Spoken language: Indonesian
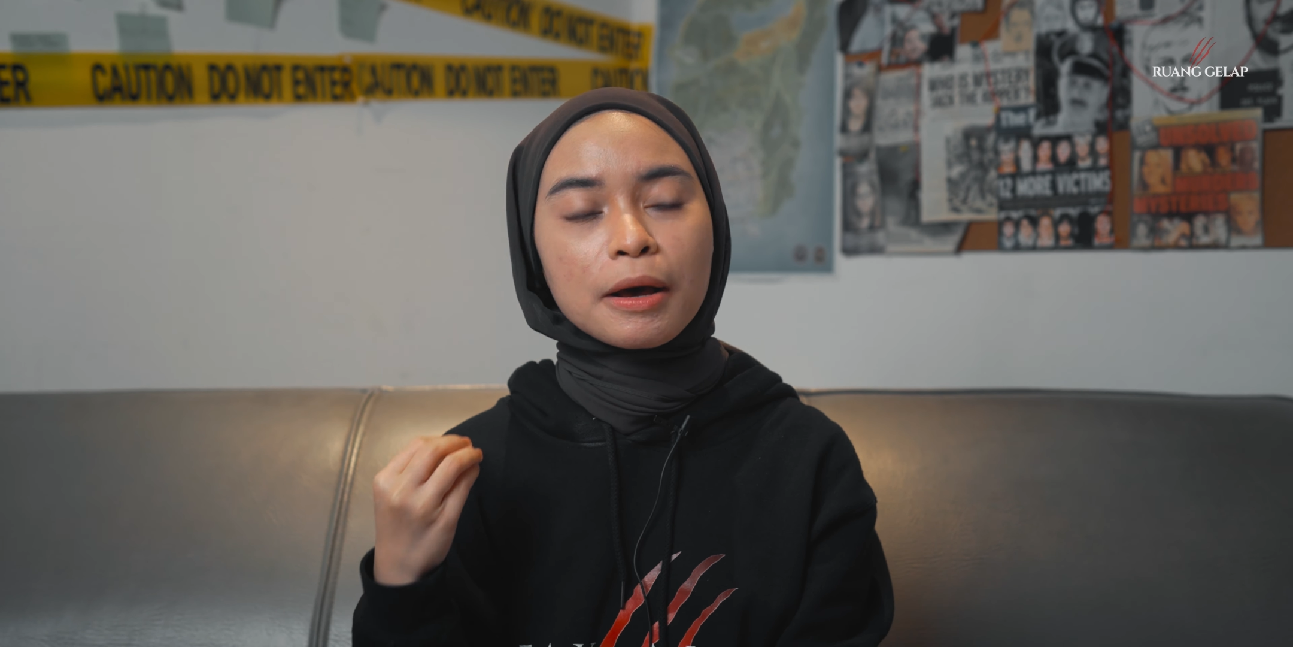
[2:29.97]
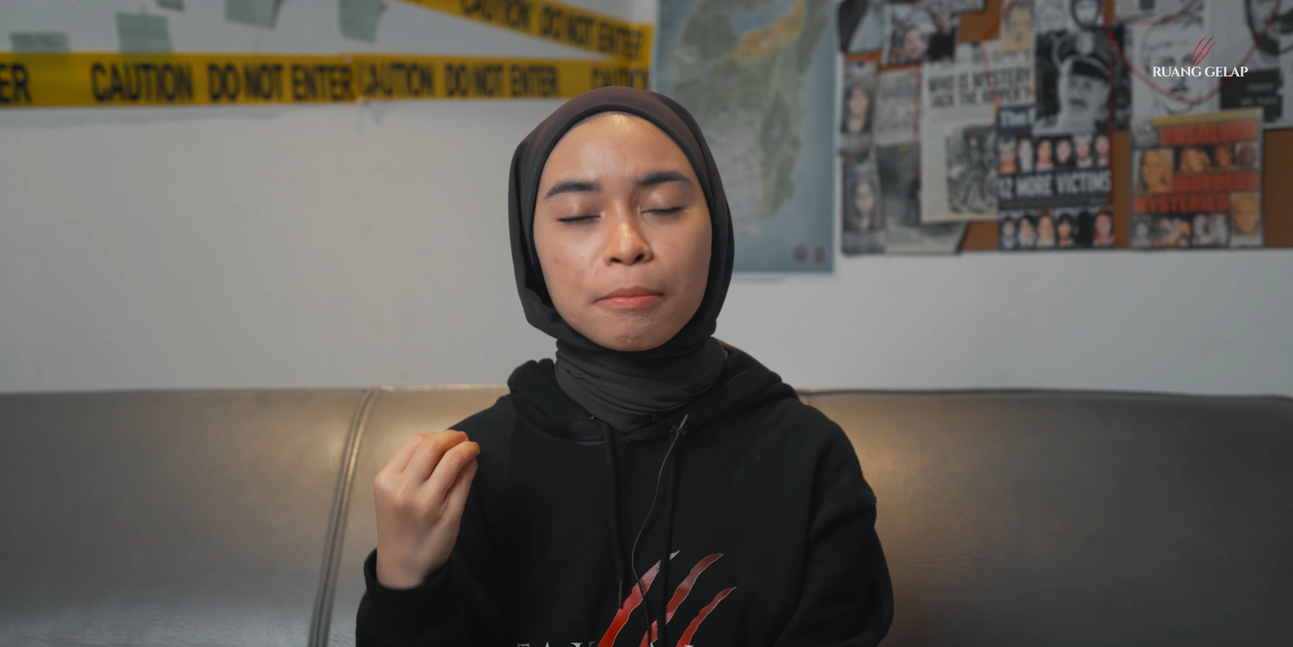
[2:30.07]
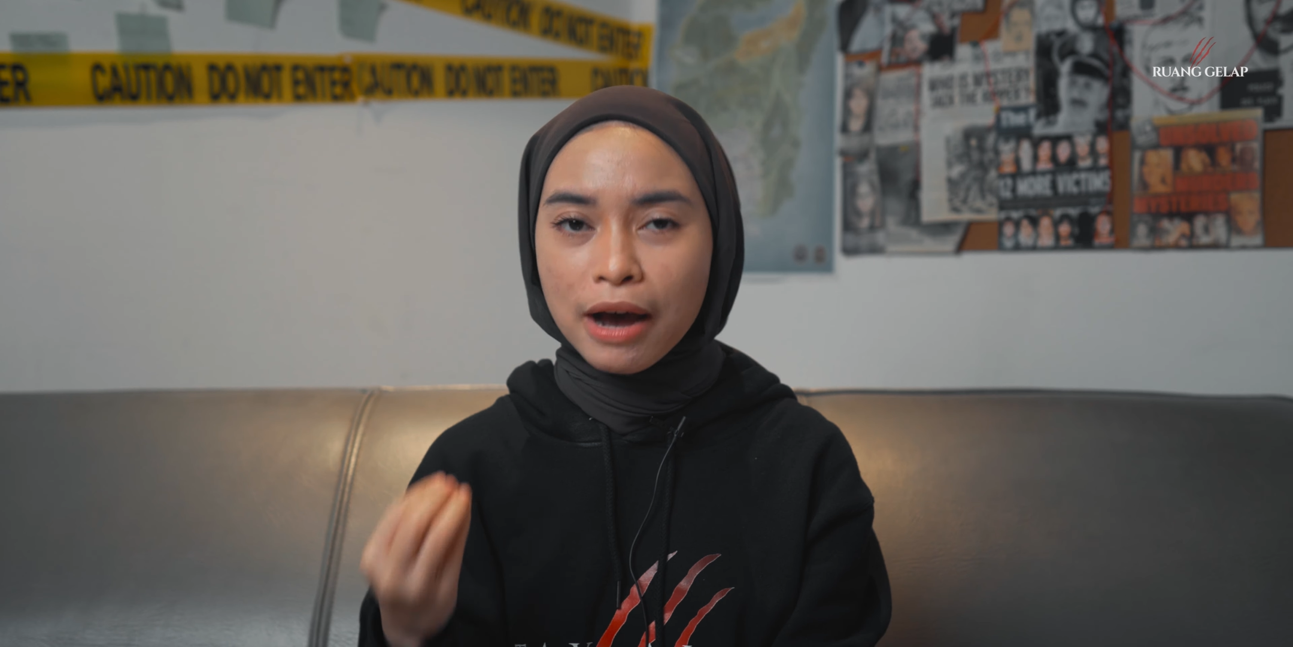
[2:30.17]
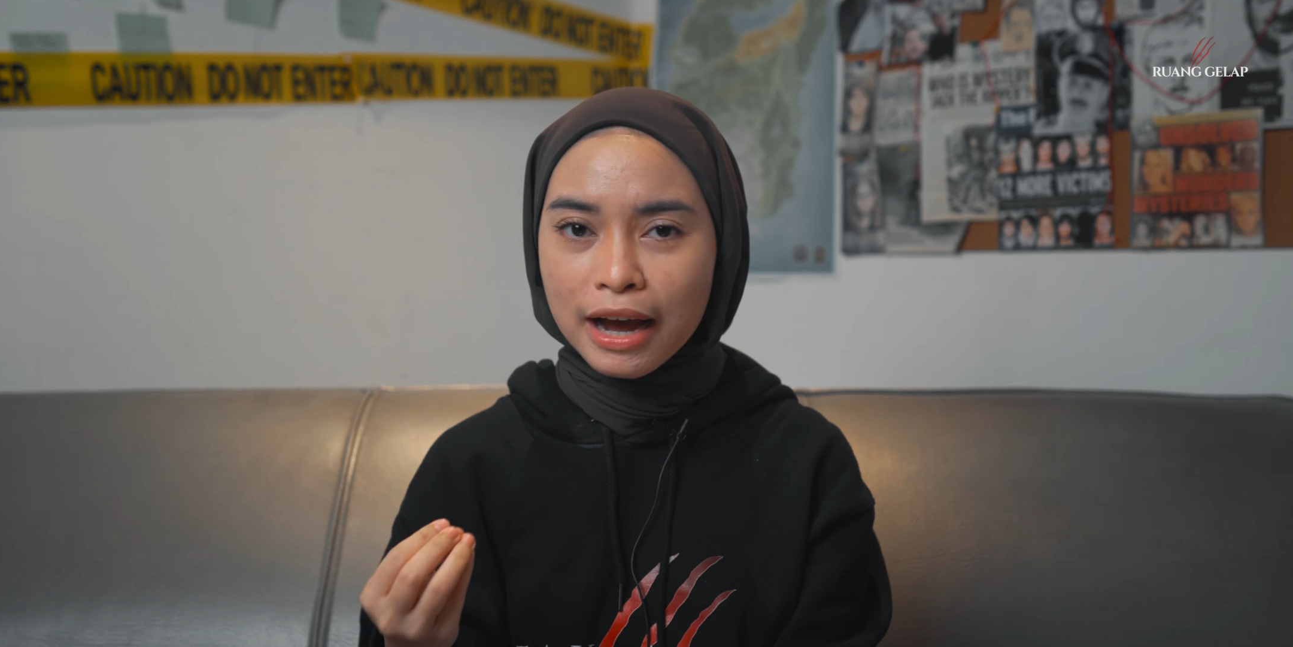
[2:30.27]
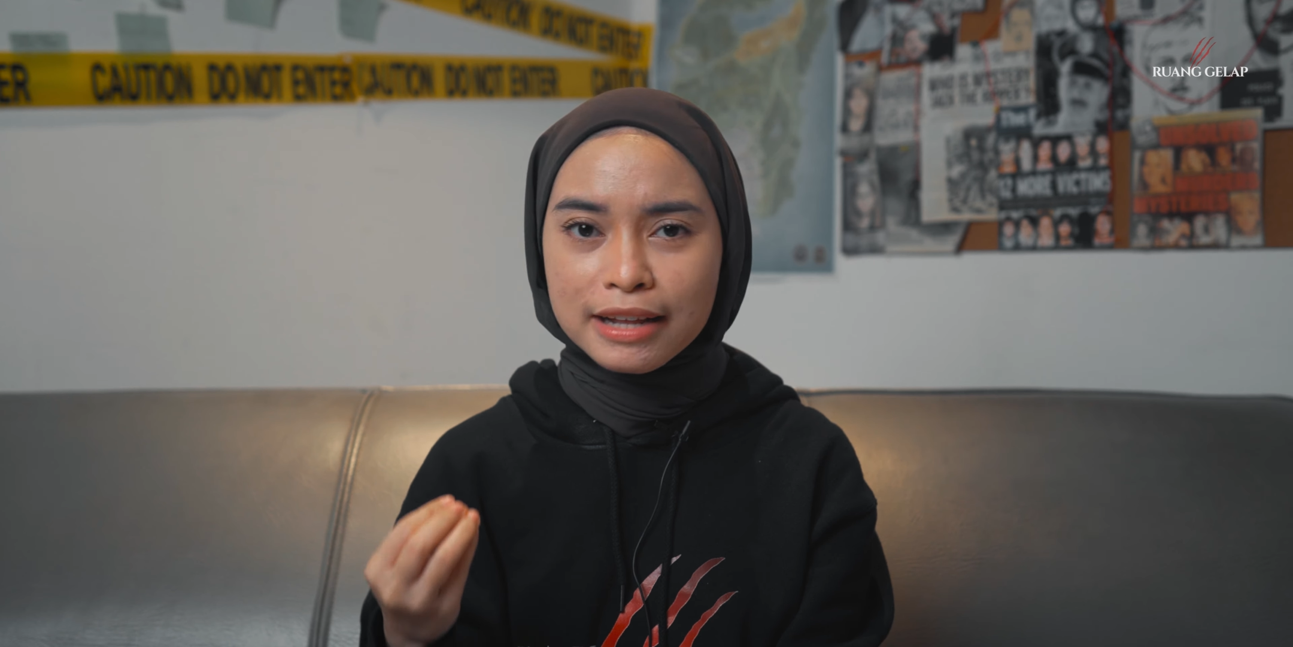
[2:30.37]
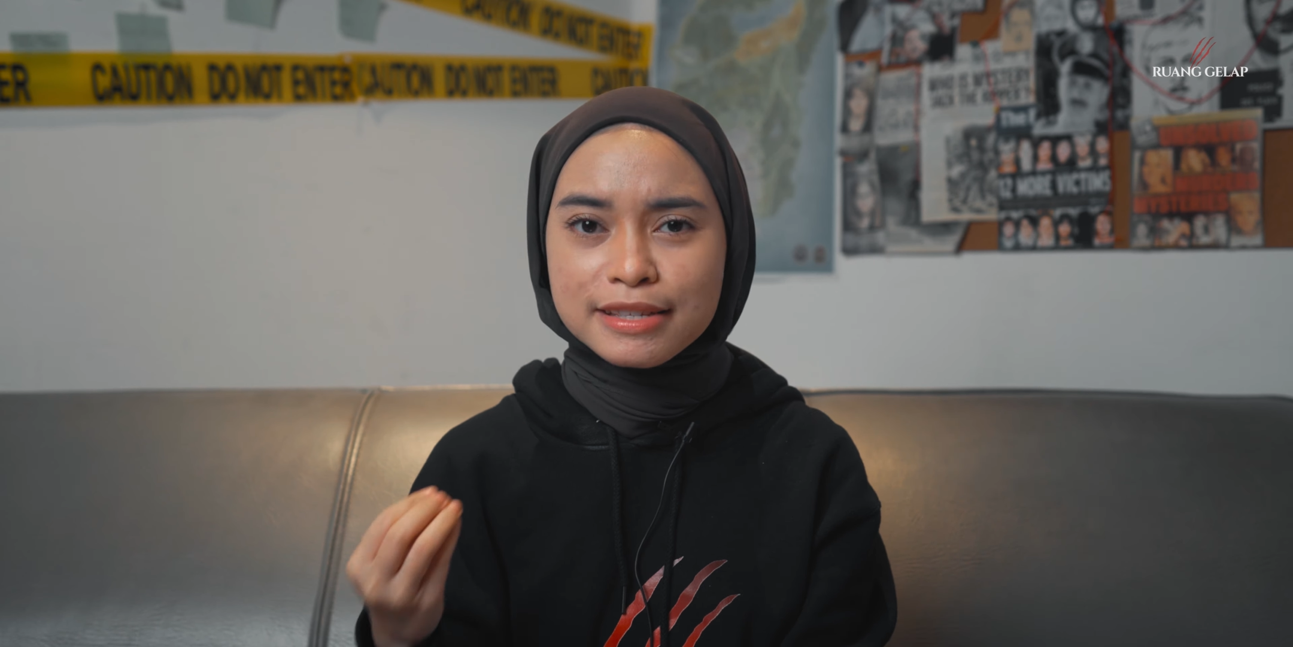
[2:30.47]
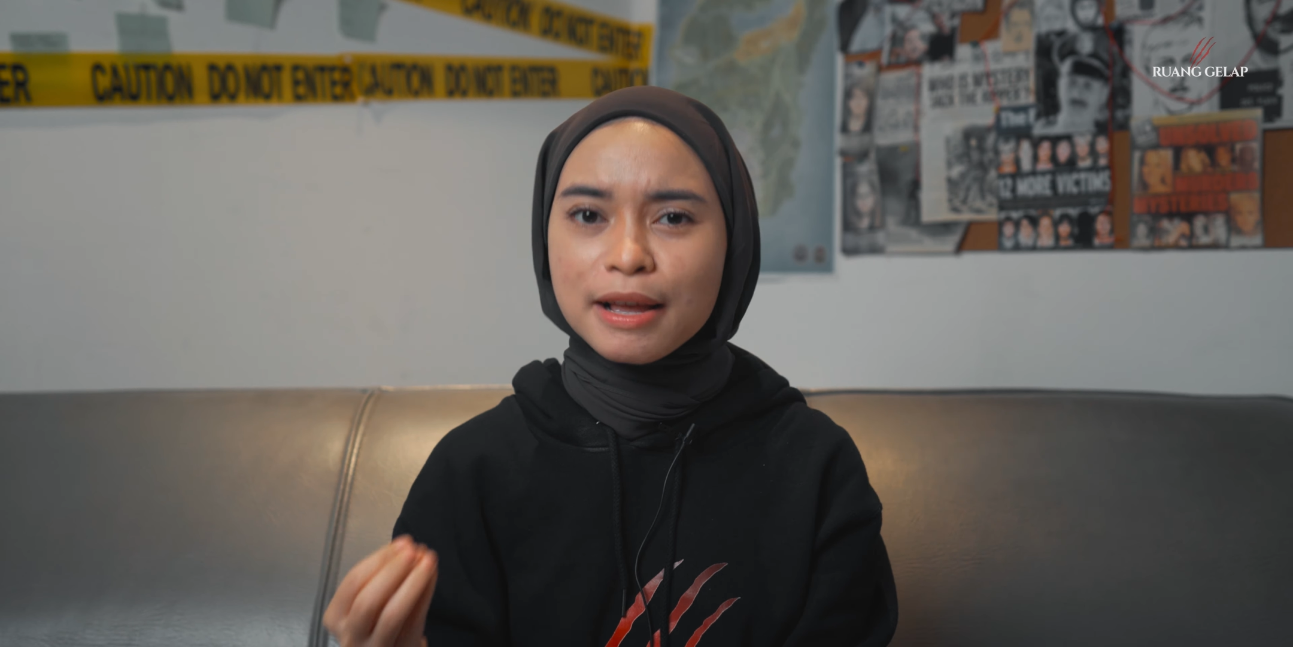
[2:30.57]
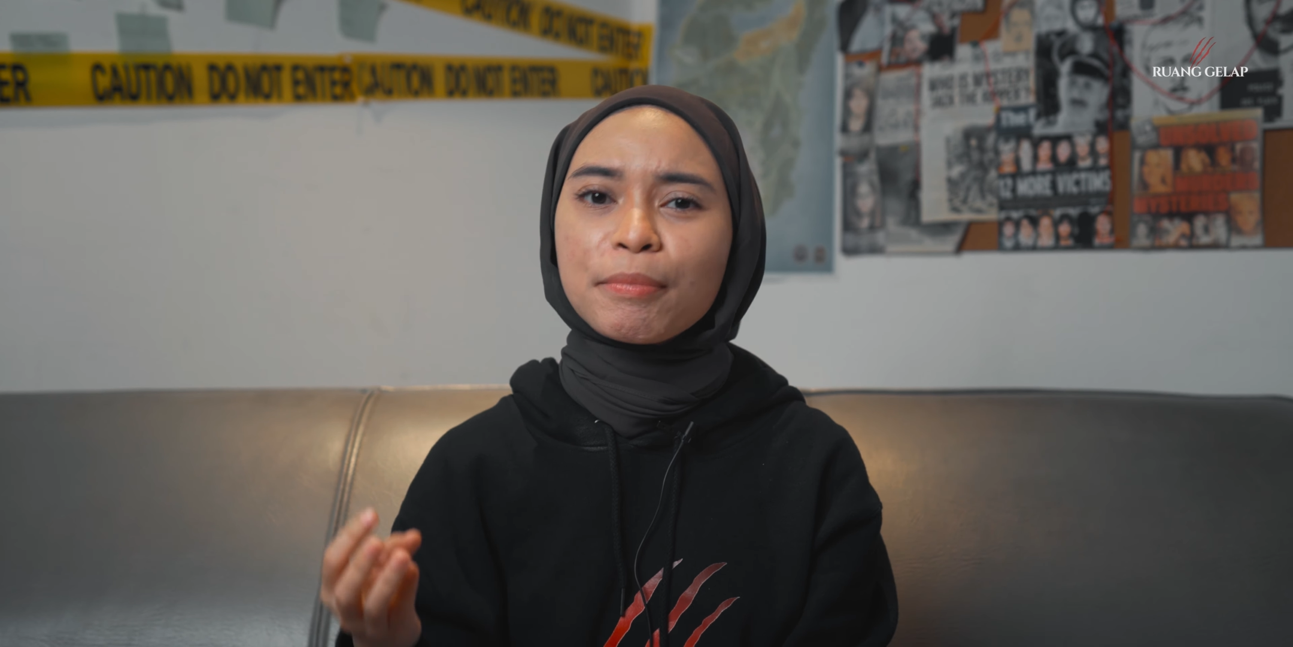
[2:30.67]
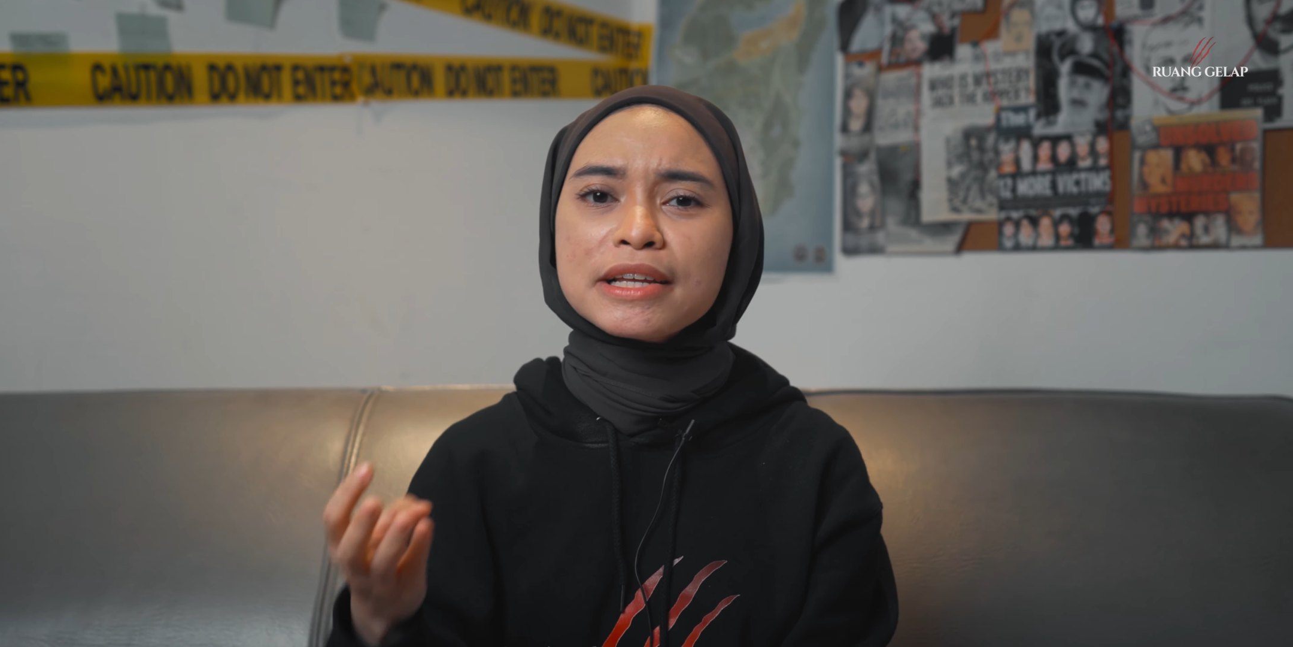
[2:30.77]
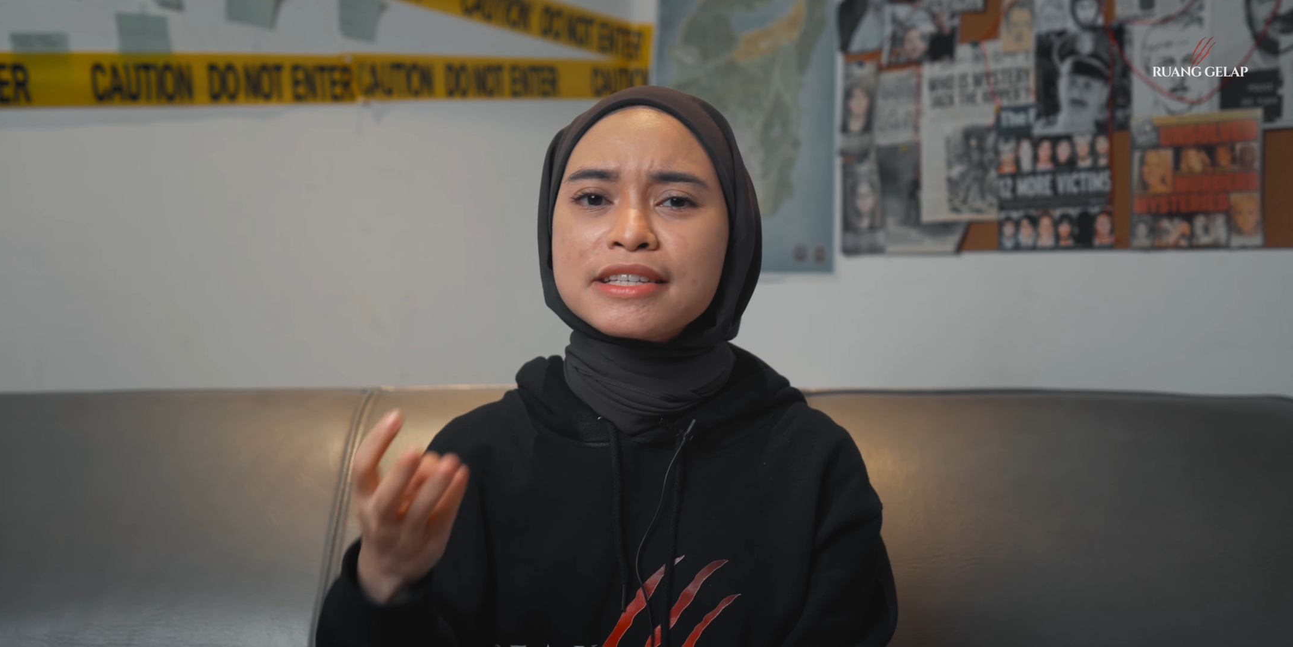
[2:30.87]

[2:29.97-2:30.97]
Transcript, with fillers: bahkan sampai